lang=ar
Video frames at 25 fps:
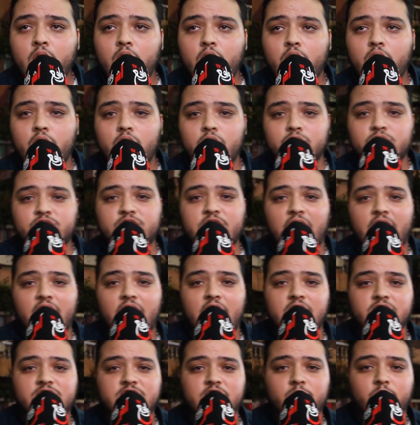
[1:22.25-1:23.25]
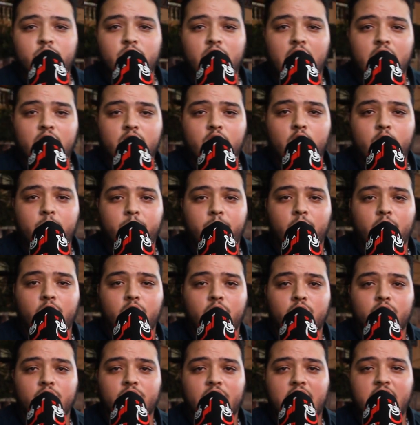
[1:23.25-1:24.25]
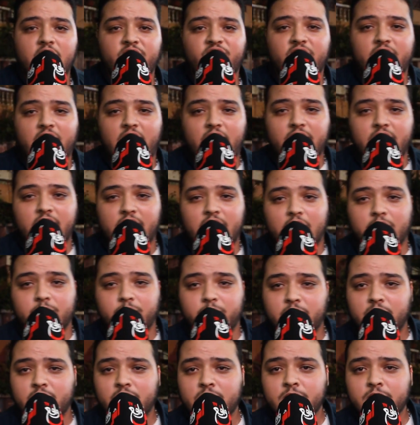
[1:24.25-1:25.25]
وان شاء الله نجيبوا لاكوب والله يفرحنا يا ربي